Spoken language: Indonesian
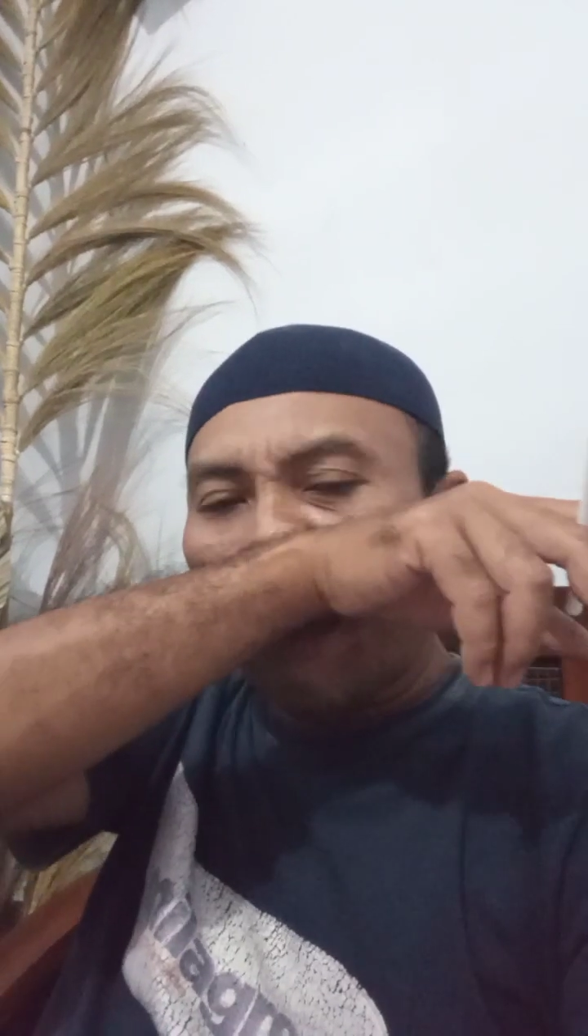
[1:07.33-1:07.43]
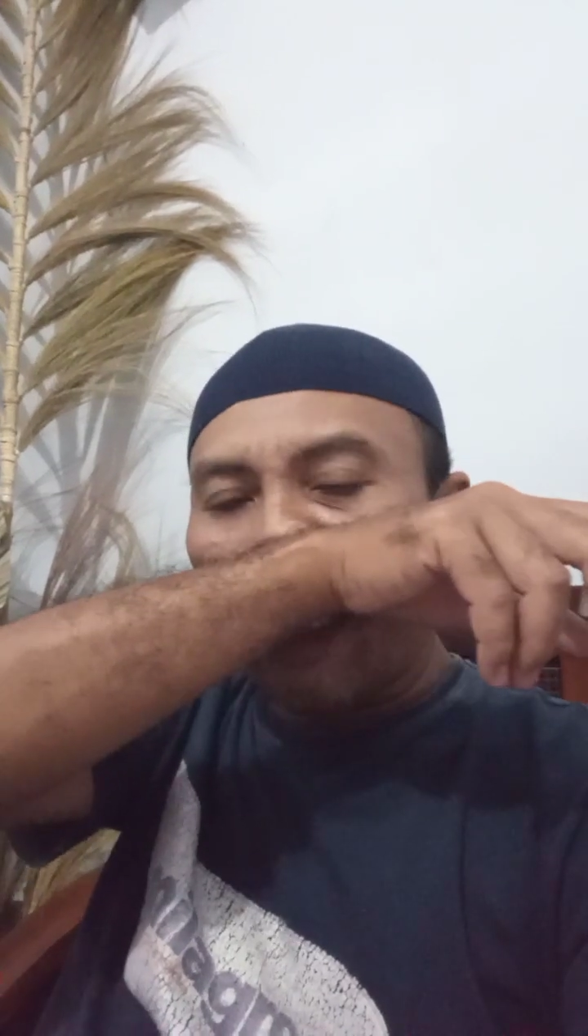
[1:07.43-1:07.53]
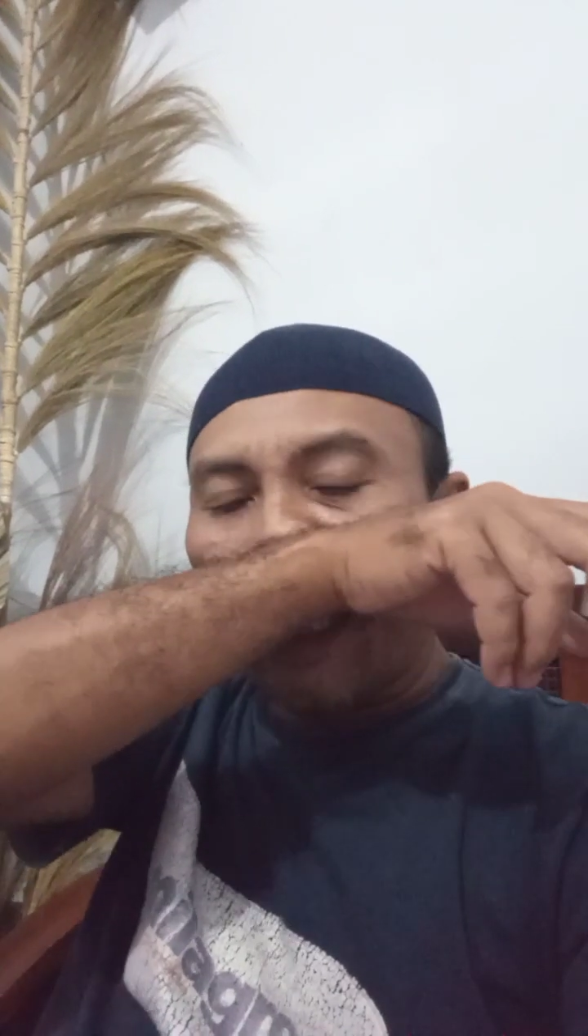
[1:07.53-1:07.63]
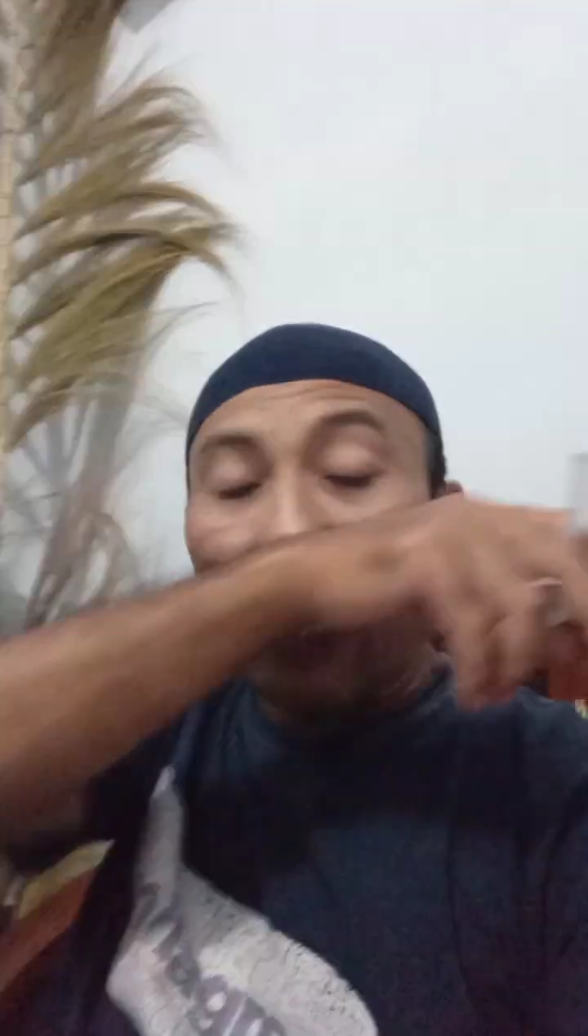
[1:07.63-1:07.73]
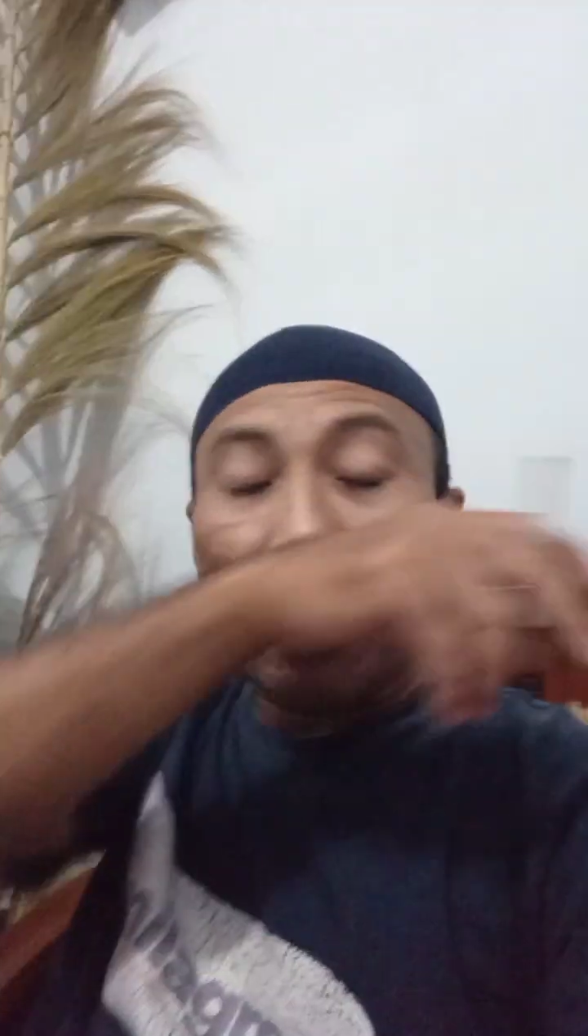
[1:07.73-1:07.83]

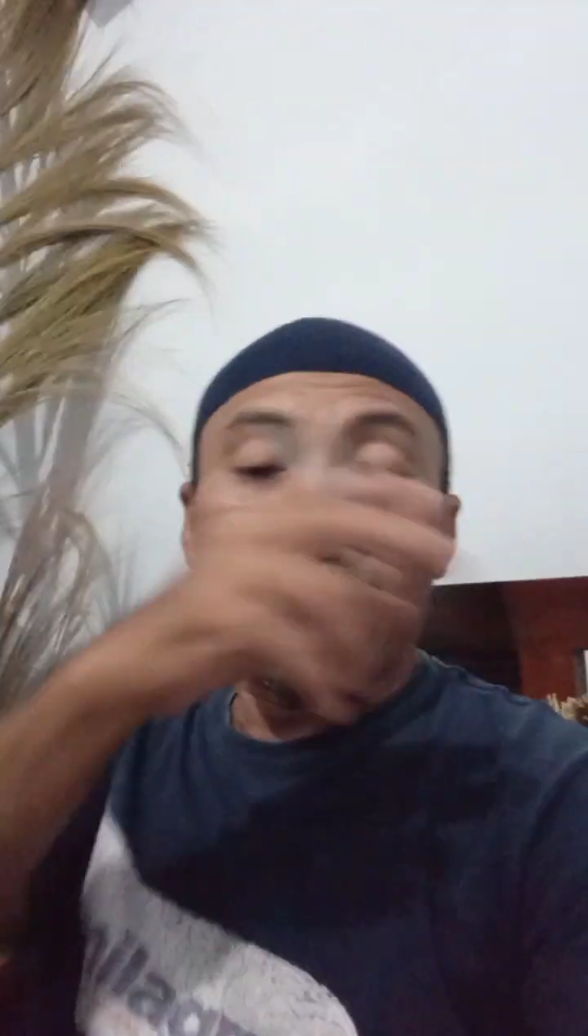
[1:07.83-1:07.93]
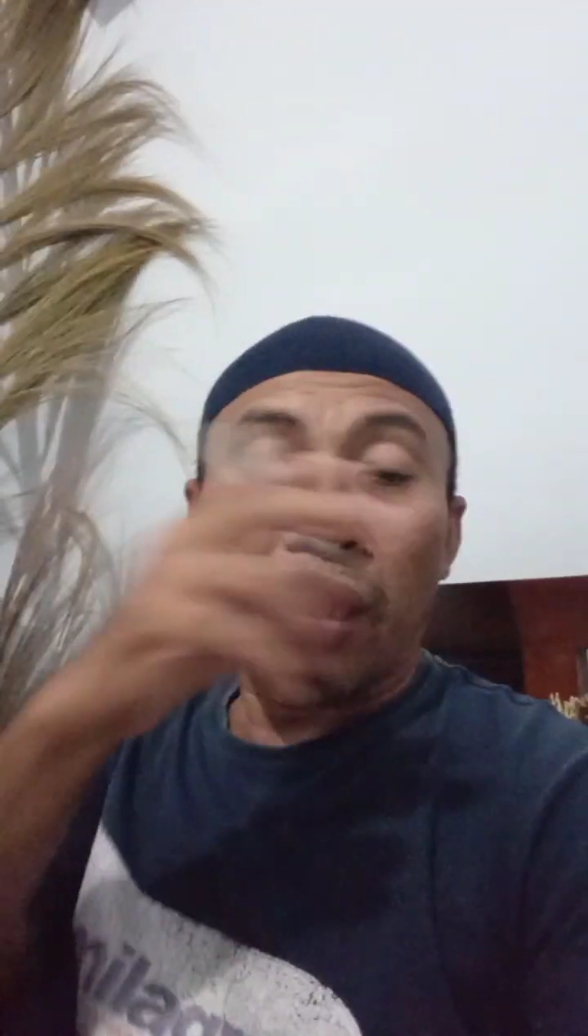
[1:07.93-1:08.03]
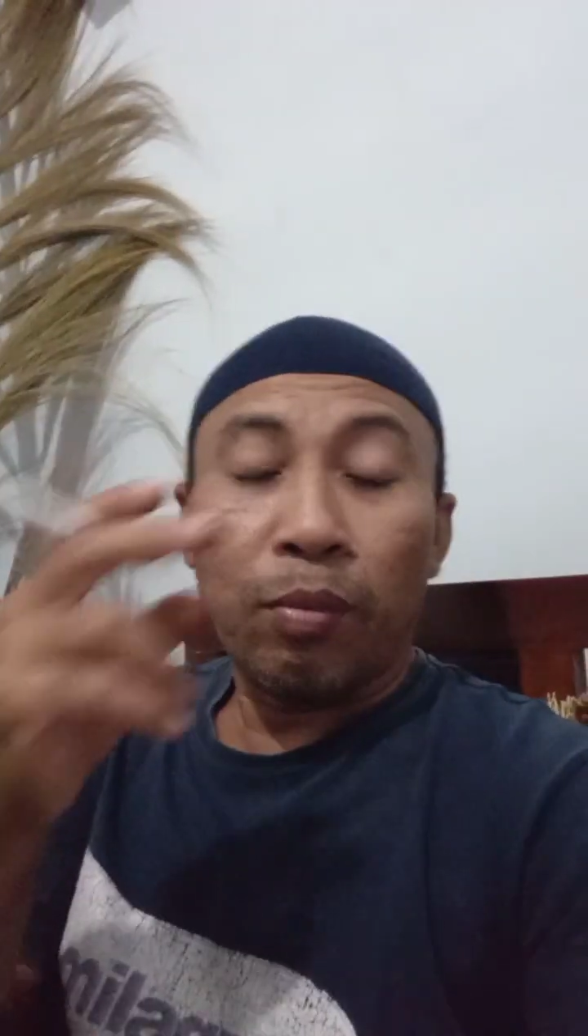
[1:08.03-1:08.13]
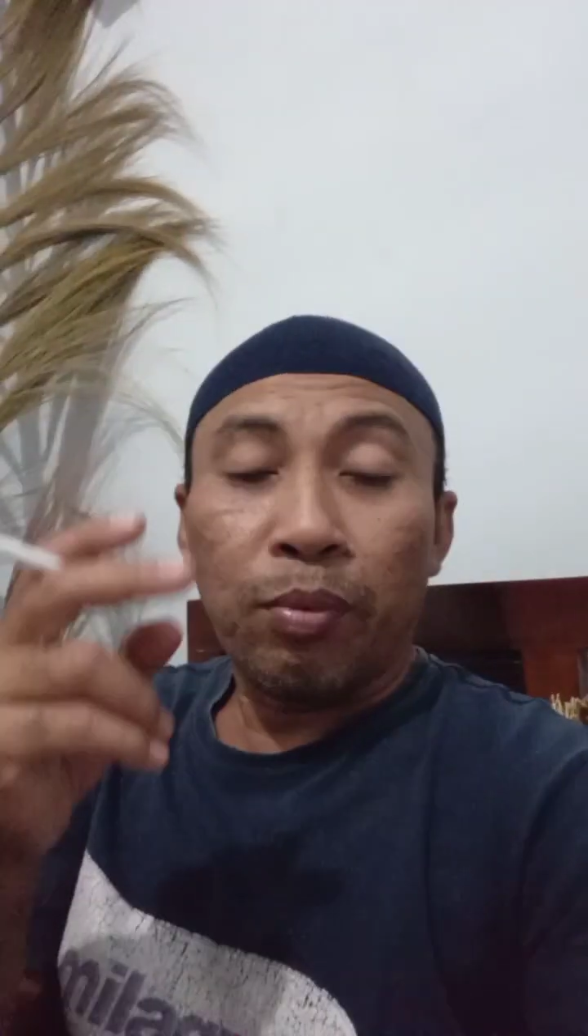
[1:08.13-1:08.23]
saya ada satu